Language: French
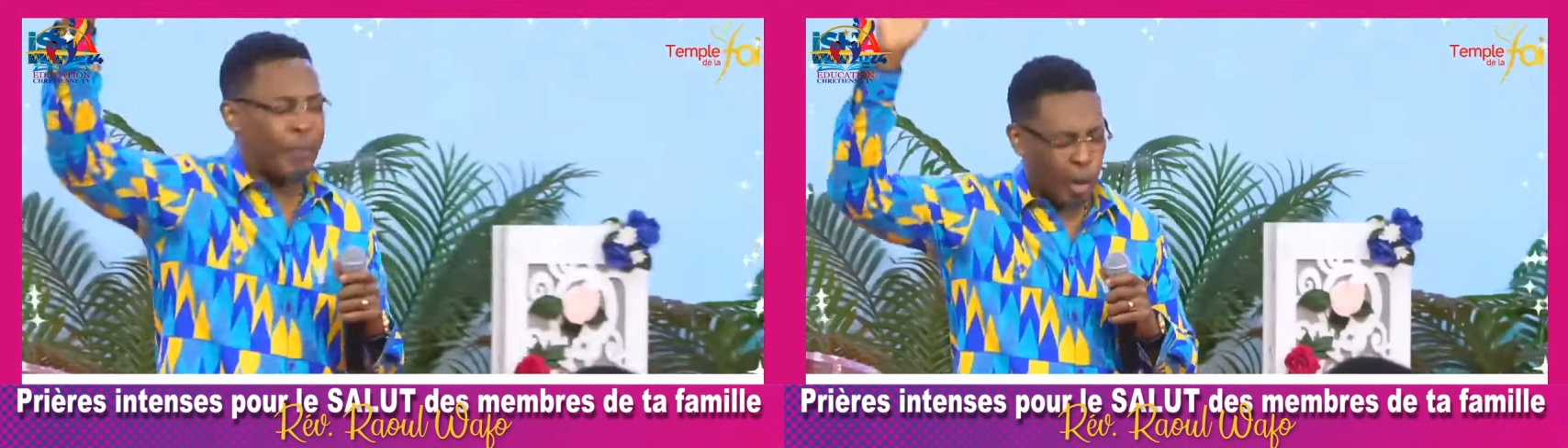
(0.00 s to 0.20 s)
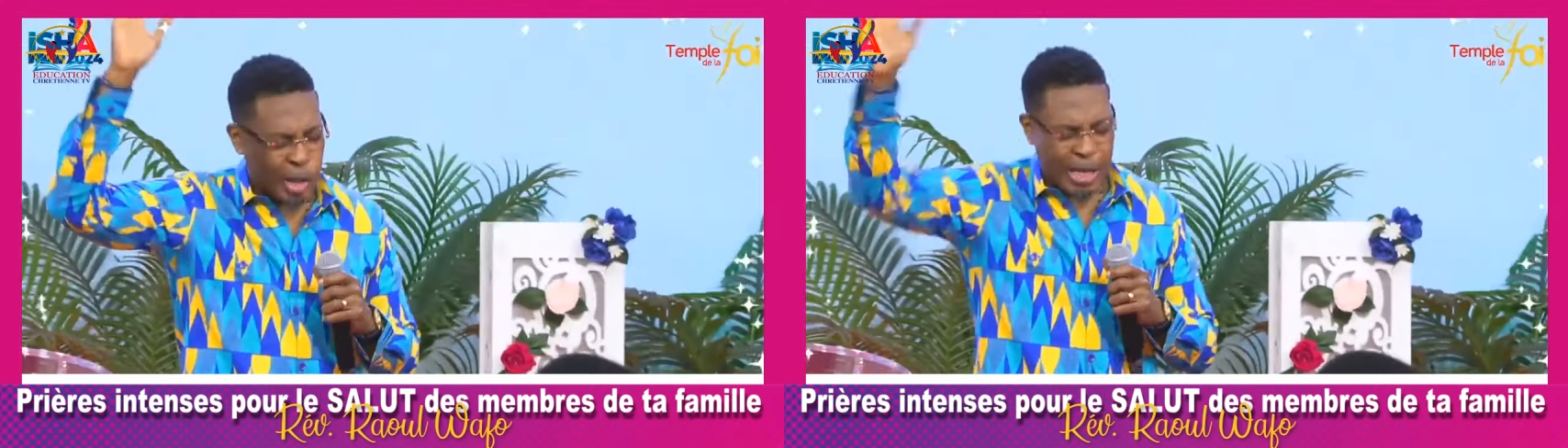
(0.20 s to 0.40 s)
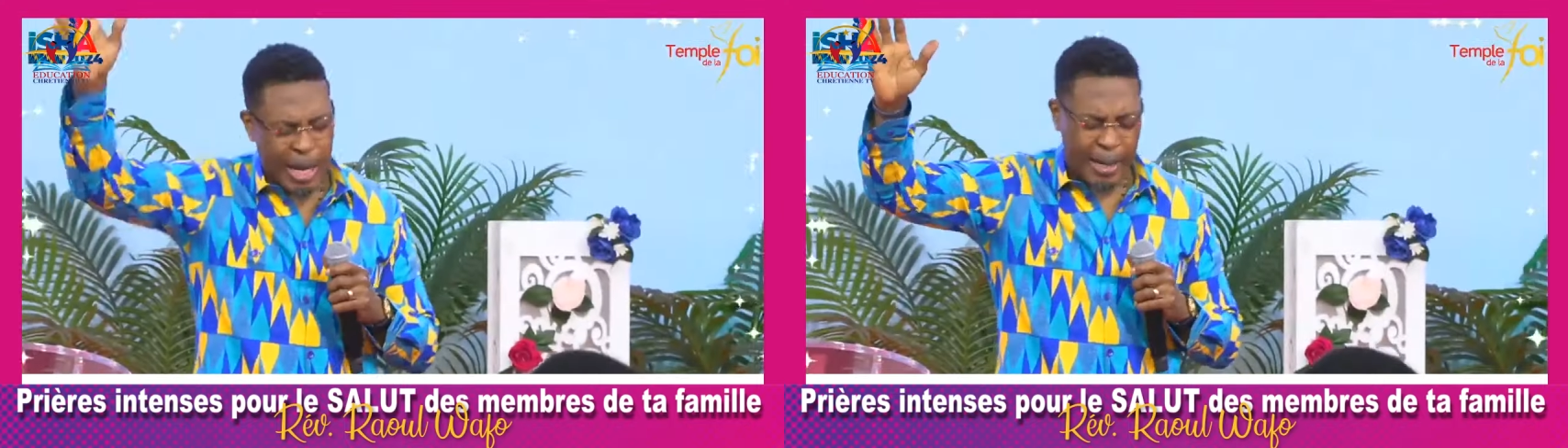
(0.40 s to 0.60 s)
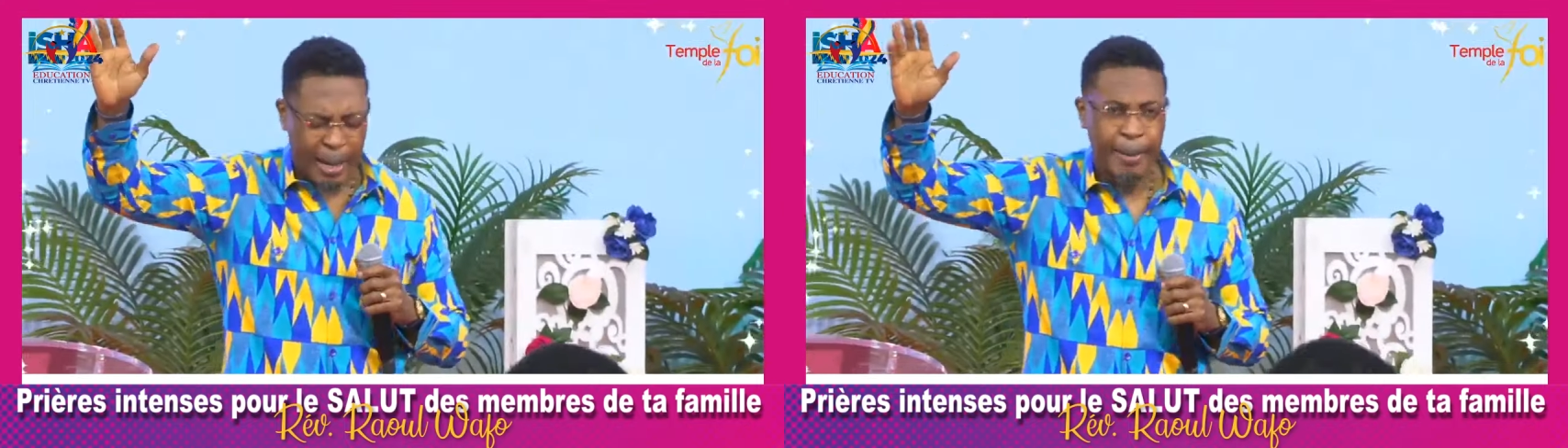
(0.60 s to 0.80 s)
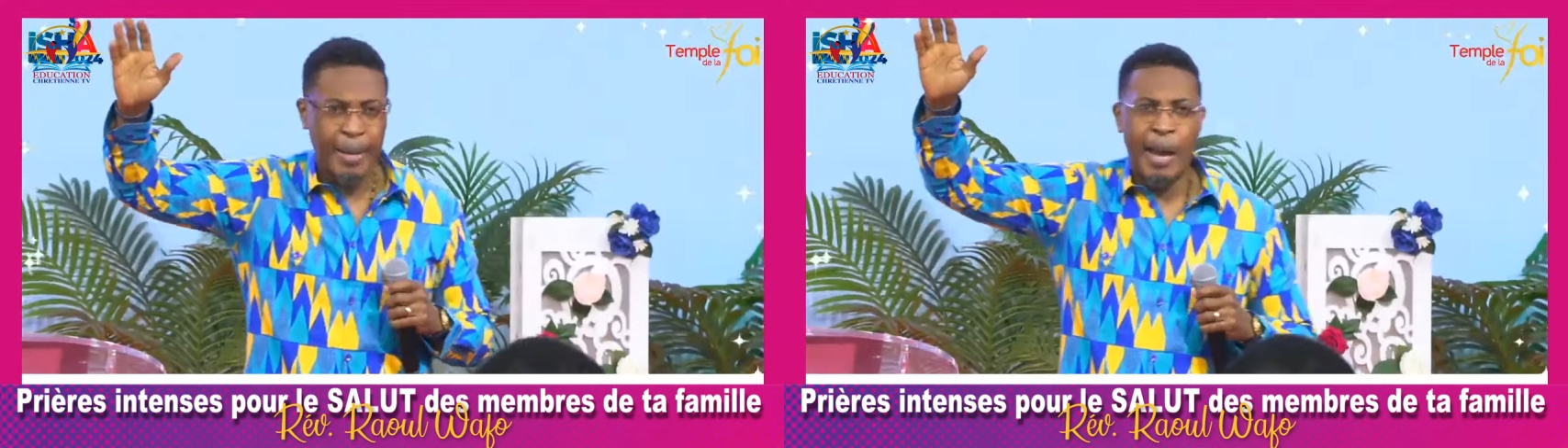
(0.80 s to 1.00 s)
vers le ciel.
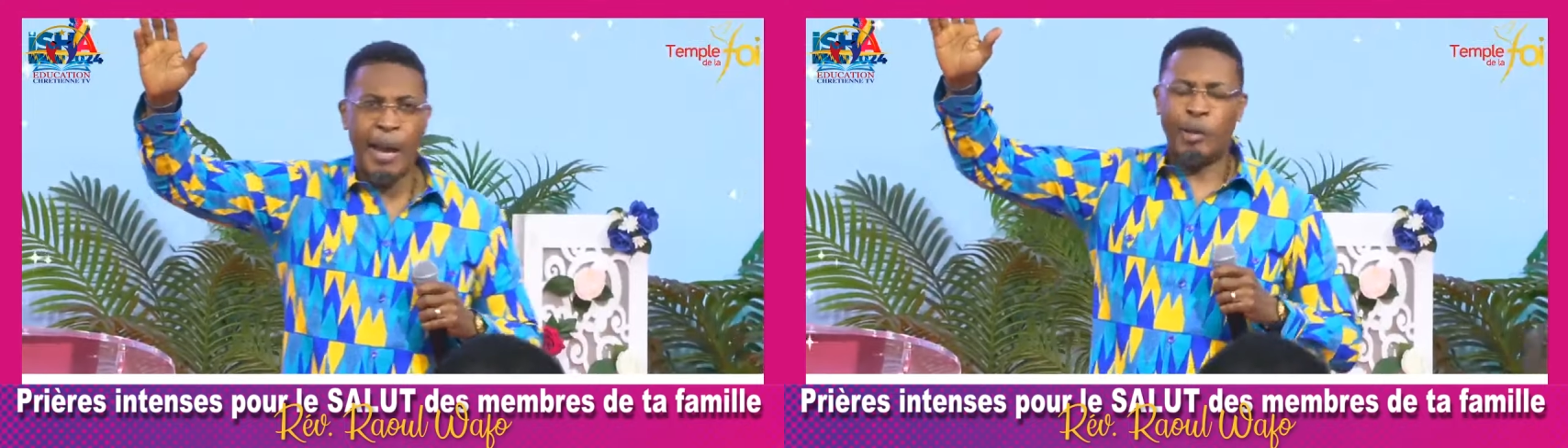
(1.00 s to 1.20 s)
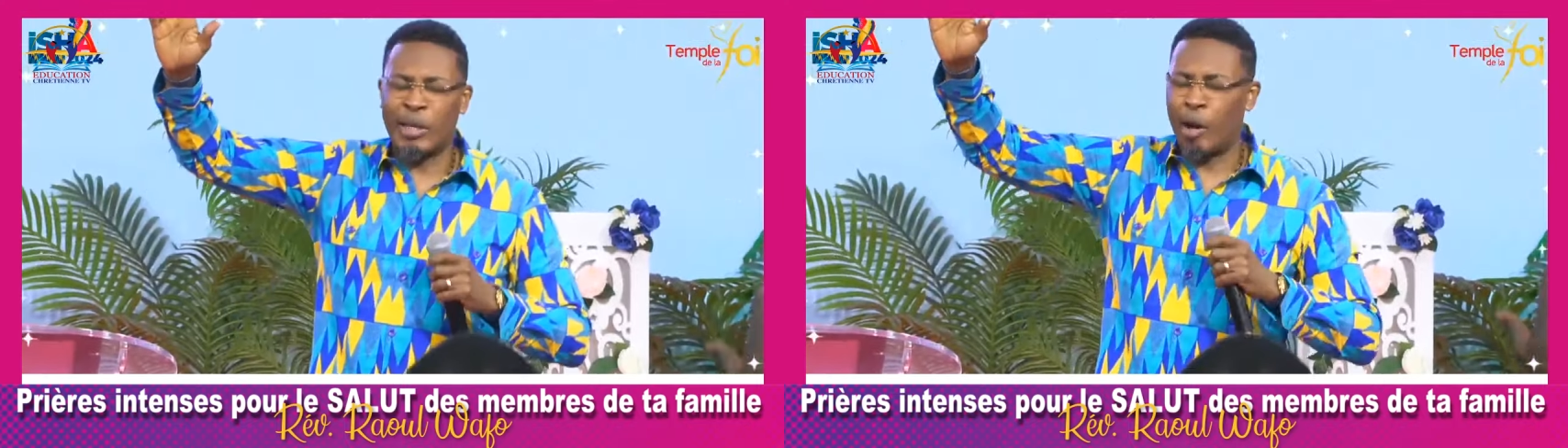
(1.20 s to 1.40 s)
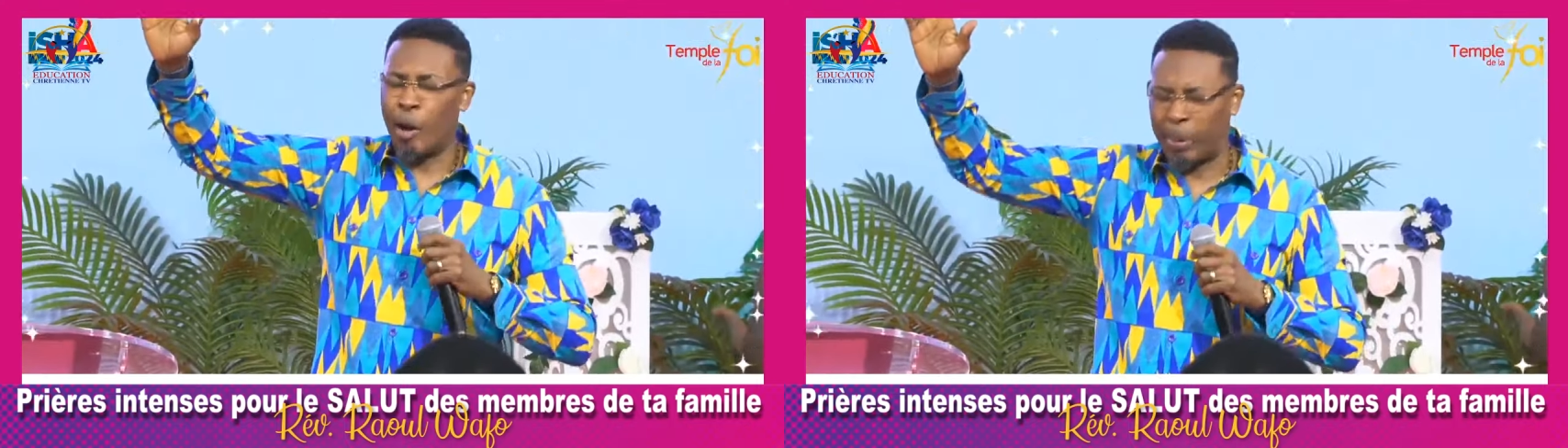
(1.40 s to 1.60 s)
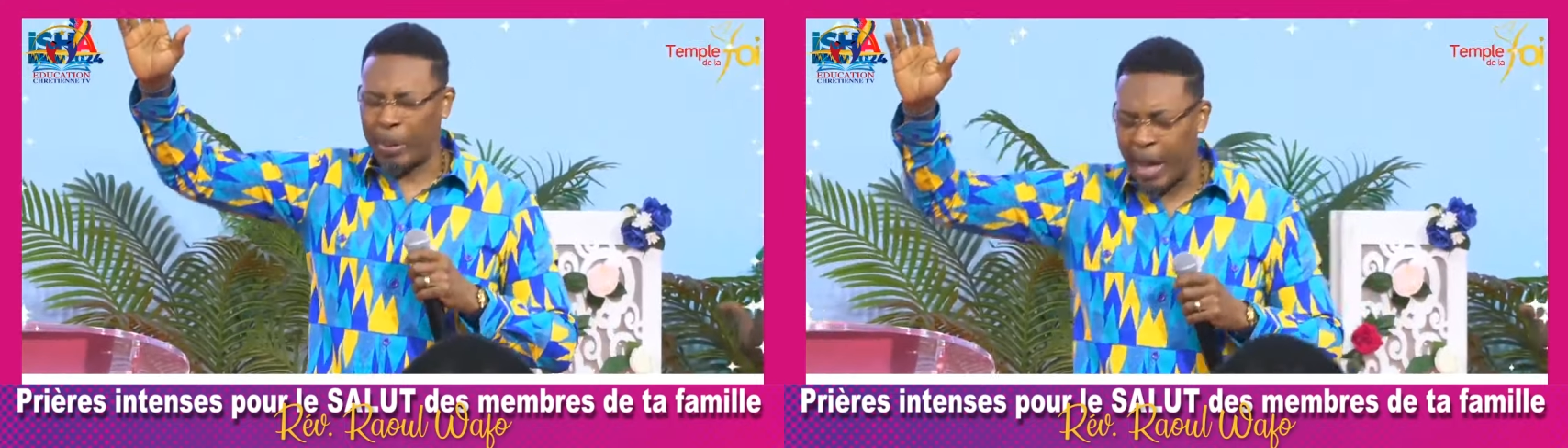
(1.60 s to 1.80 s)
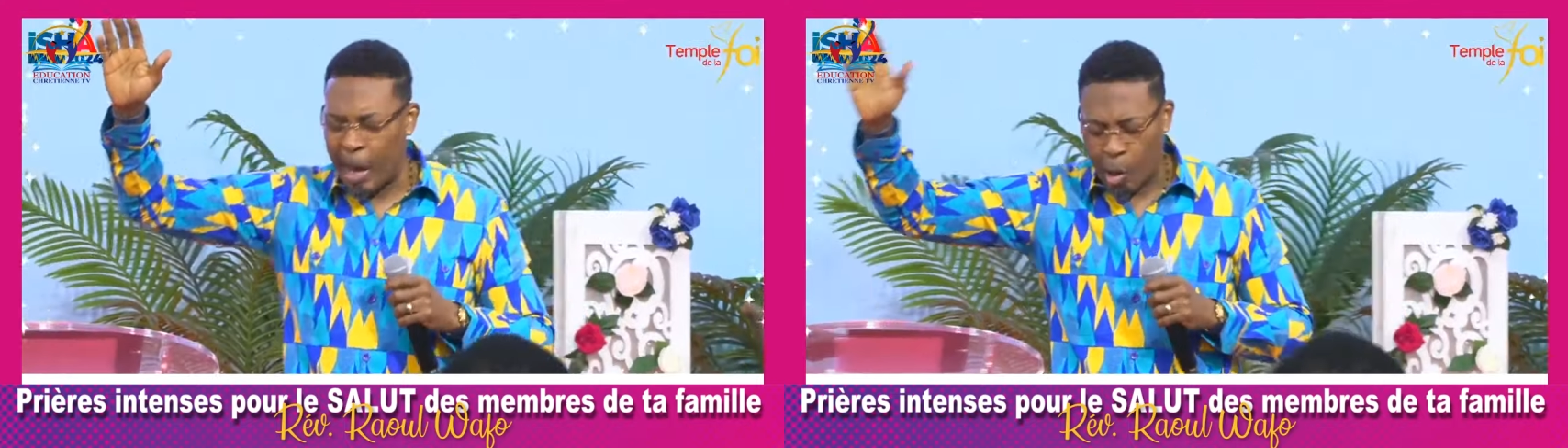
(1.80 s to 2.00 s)
Et nous allons
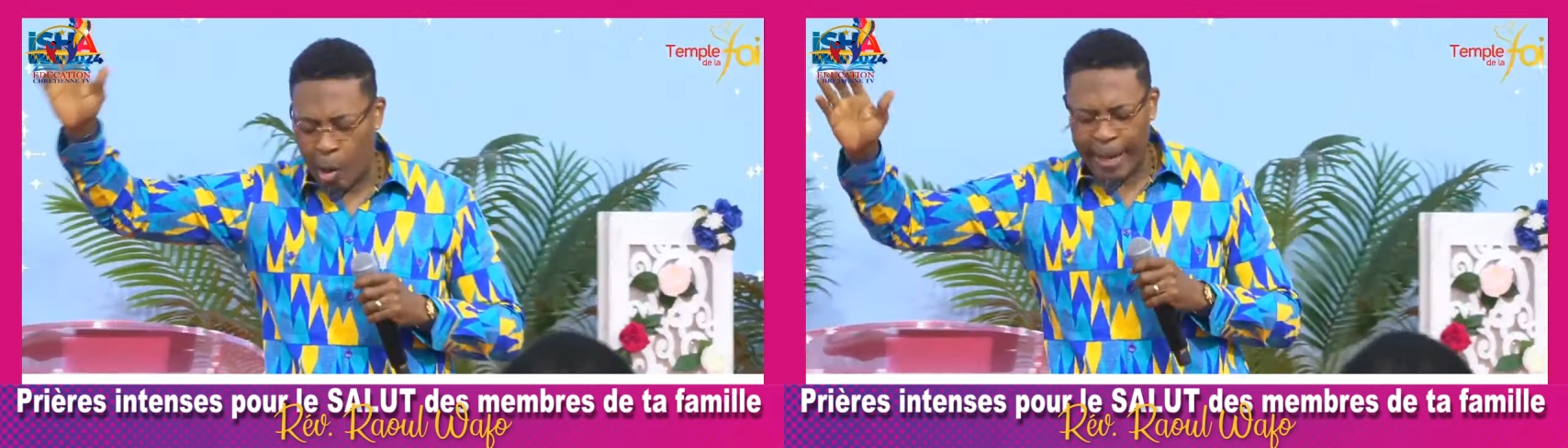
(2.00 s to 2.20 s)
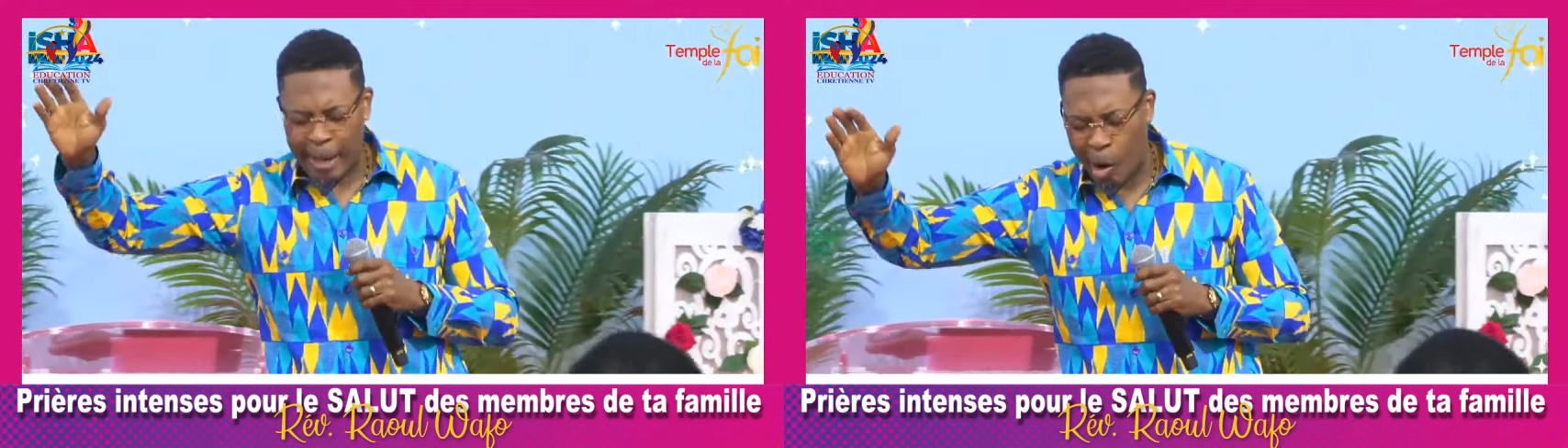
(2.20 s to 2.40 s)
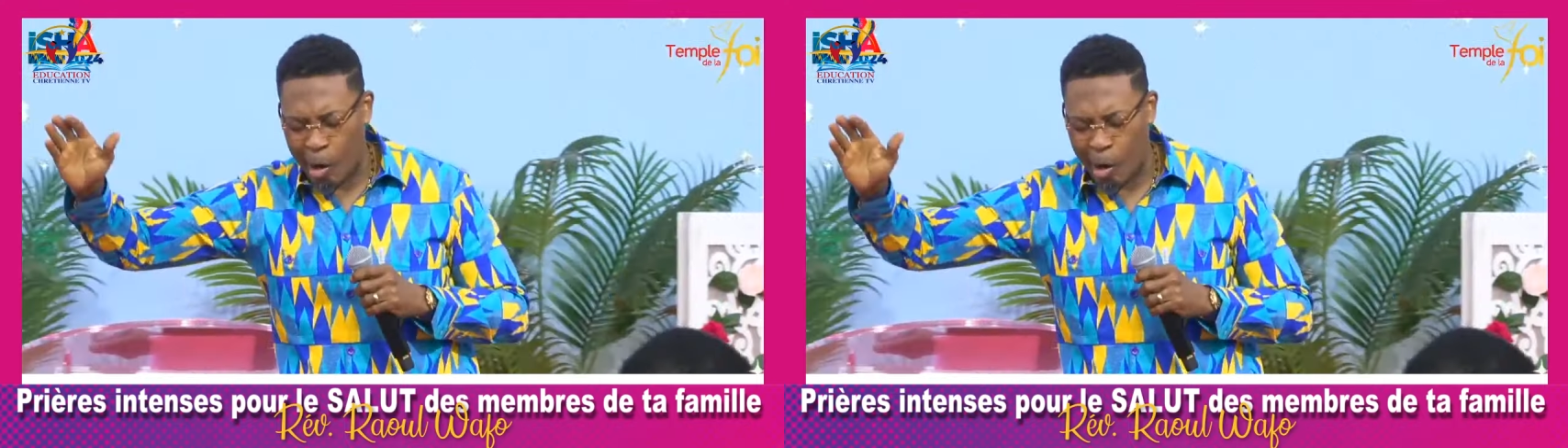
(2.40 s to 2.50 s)
prier encore un accord.